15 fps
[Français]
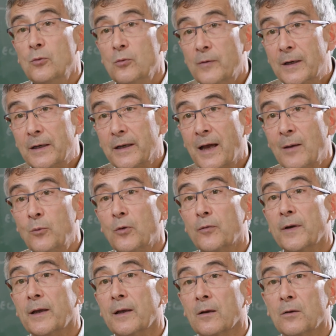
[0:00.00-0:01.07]
nouvelles gammes de
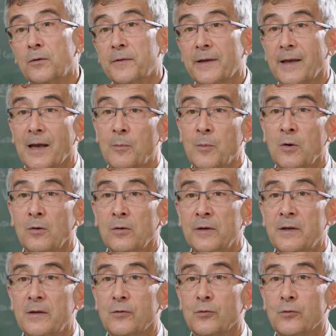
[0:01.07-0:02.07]
fréquences également, qui